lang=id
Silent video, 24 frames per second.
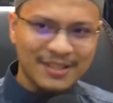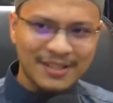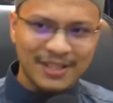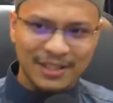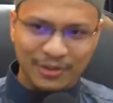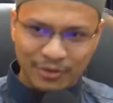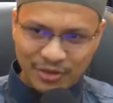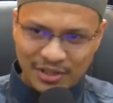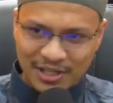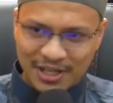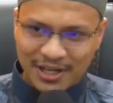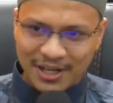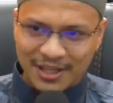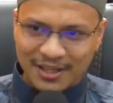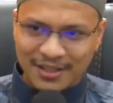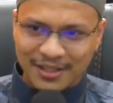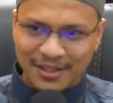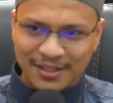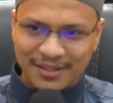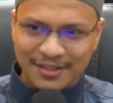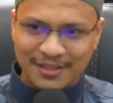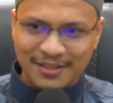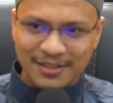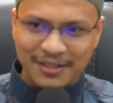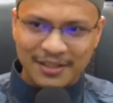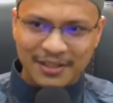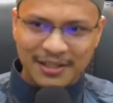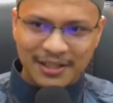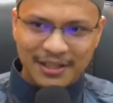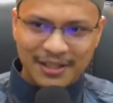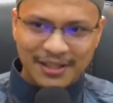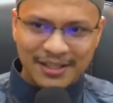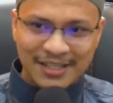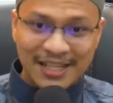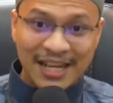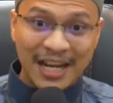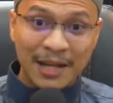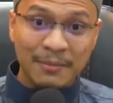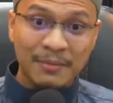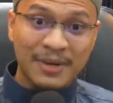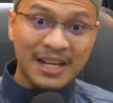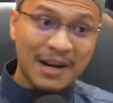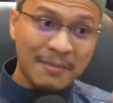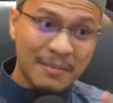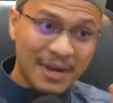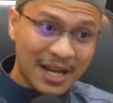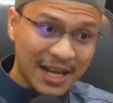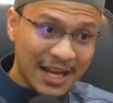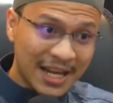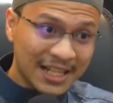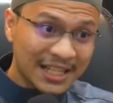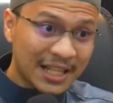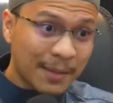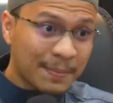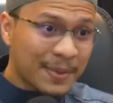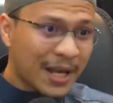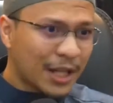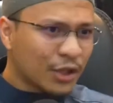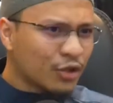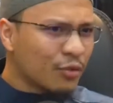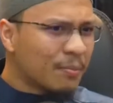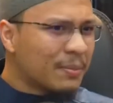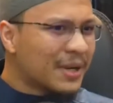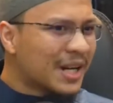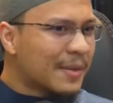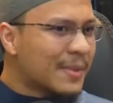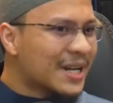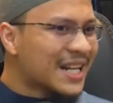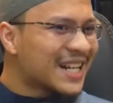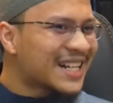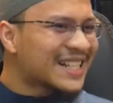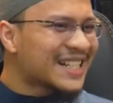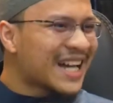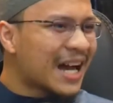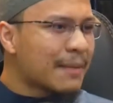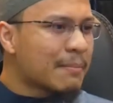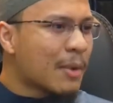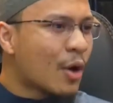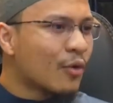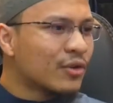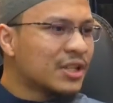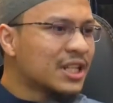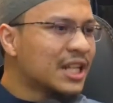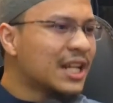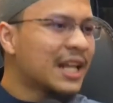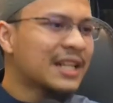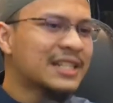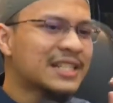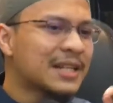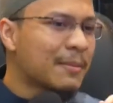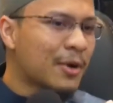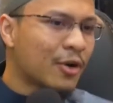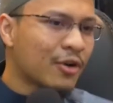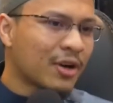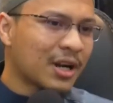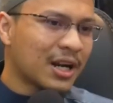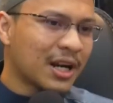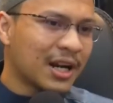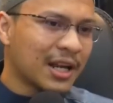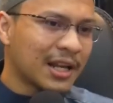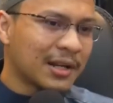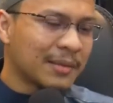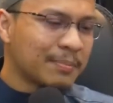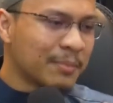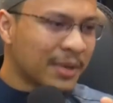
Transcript: Itu syaratnya. Dalam keramaian, tapi antum benar-benar nggak mau dilihat sama orang lain.